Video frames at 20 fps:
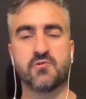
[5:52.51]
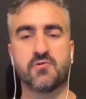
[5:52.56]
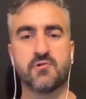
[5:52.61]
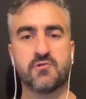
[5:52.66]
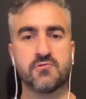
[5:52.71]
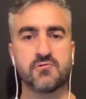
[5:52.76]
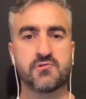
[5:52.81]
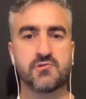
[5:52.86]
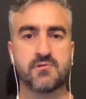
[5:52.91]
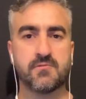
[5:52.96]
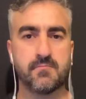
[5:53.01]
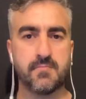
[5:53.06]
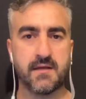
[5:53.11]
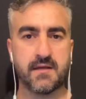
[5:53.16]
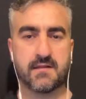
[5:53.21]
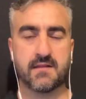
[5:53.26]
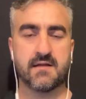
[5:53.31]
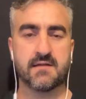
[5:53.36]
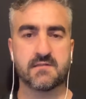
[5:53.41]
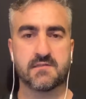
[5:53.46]
Oyuncunun
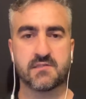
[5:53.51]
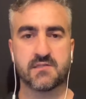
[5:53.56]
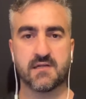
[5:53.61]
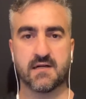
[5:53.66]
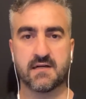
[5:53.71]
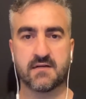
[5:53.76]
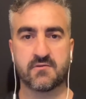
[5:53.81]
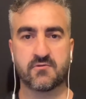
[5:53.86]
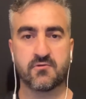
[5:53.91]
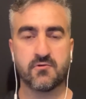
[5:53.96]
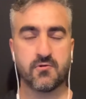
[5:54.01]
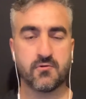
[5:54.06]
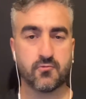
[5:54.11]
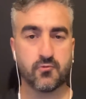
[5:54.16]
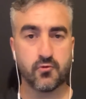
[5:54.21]
beklentisi artıyor.